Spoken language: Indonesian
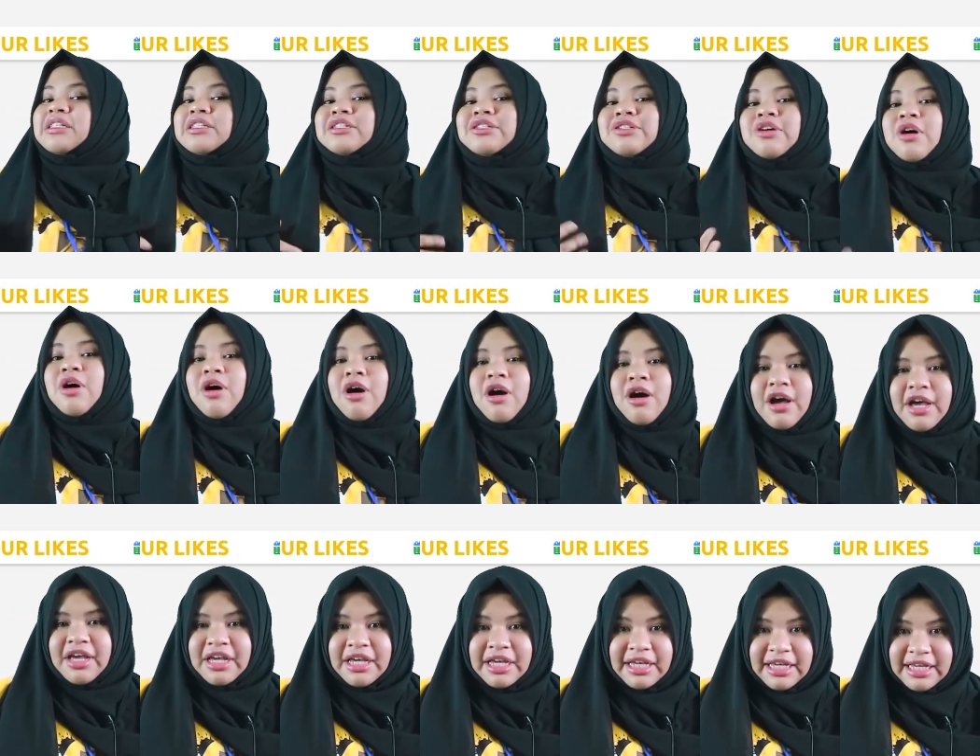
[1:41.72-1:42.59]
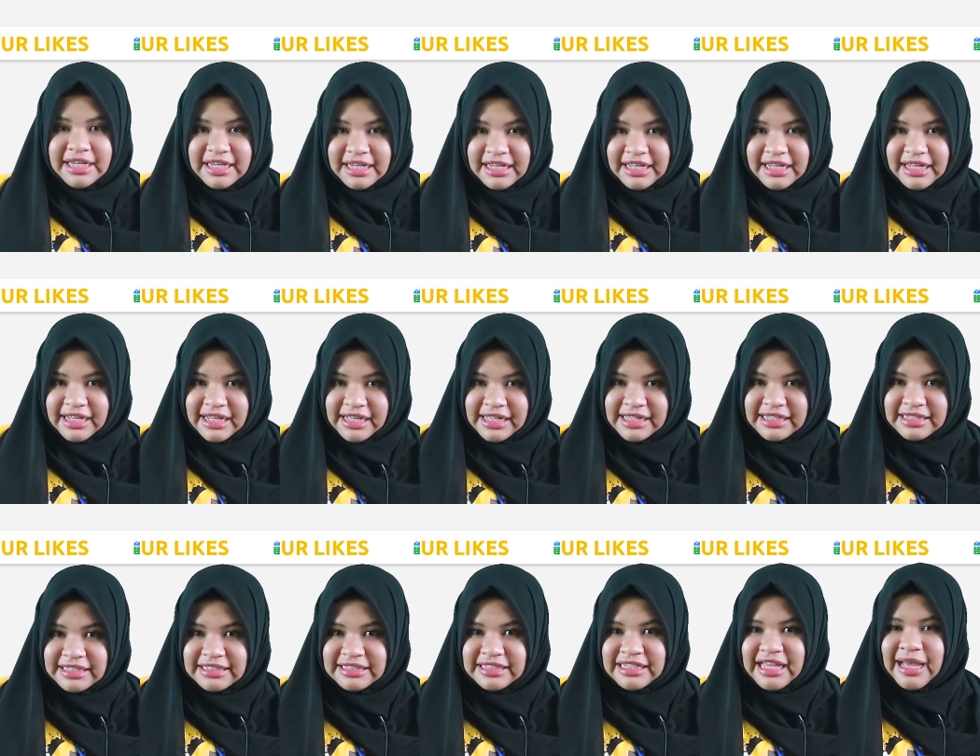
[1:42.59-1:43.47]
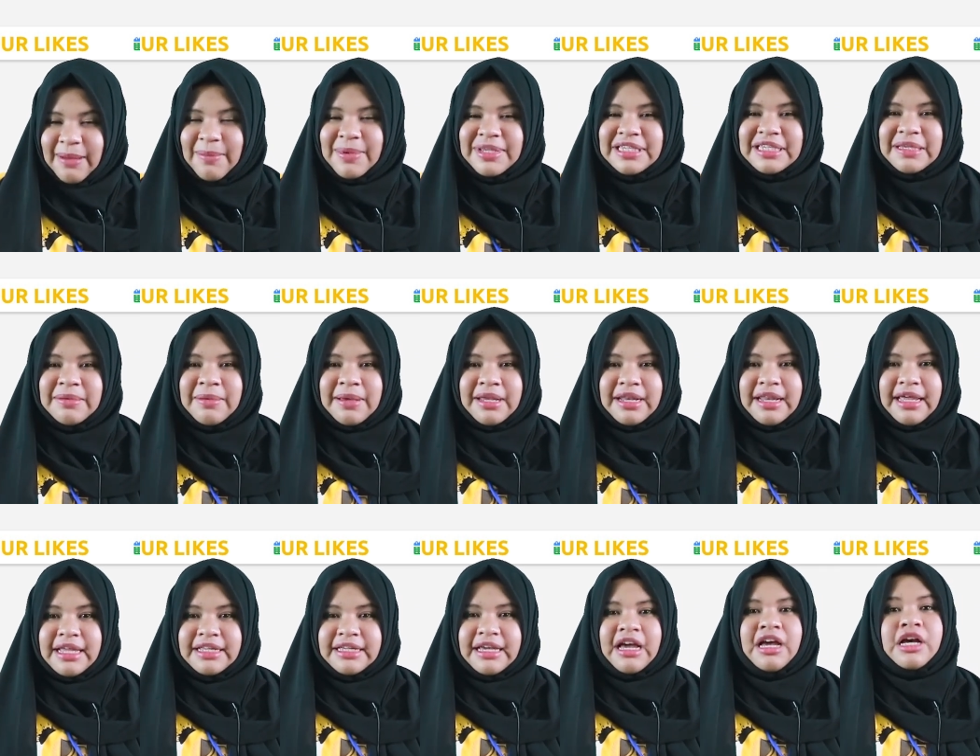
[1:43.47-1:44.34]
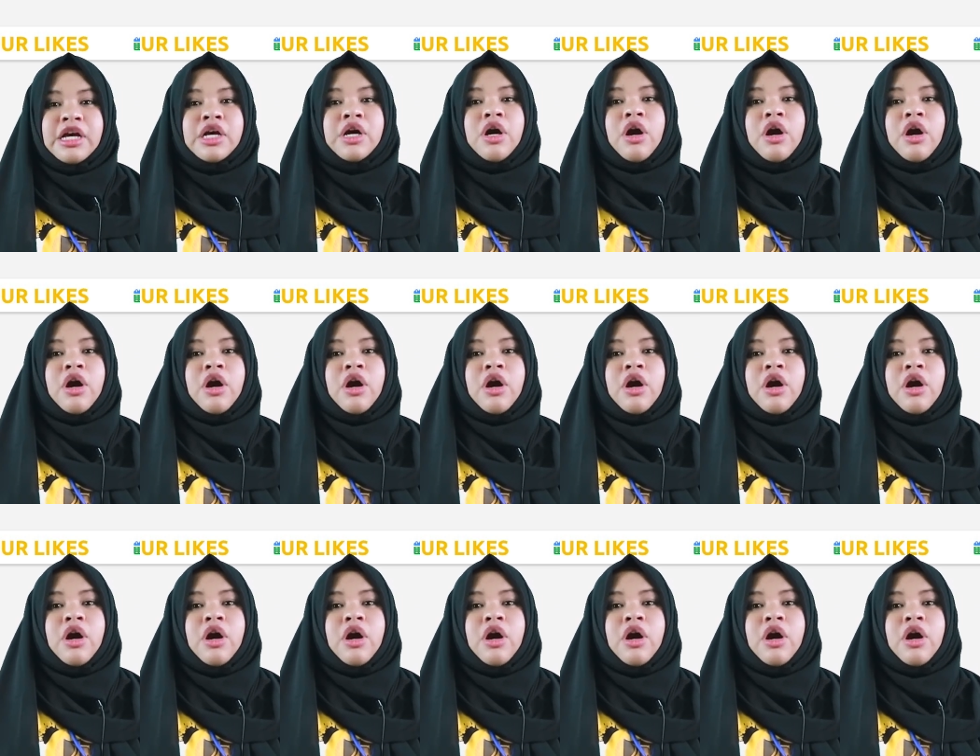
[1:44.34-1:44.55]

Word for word: enjoy is apa sih bedanya?